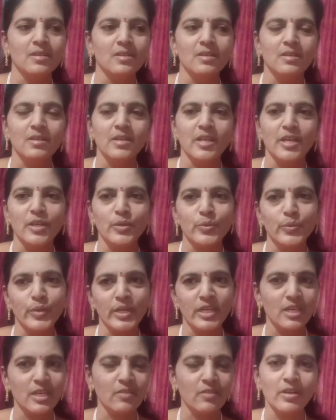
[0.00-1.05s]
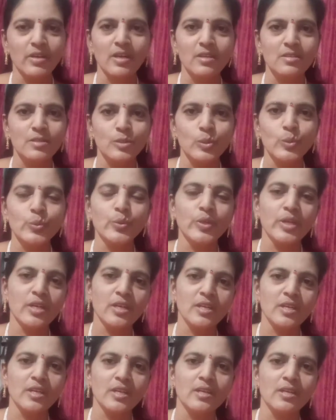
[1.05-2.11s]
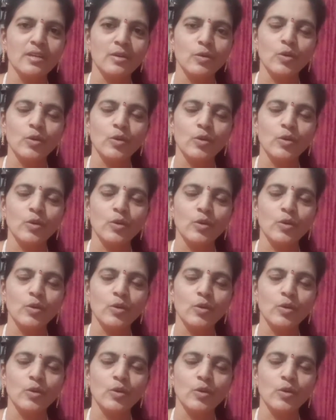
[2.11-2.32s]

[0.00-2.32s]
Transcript: నేను ఇంటర్ వరకే చదువుకున్నానండి నా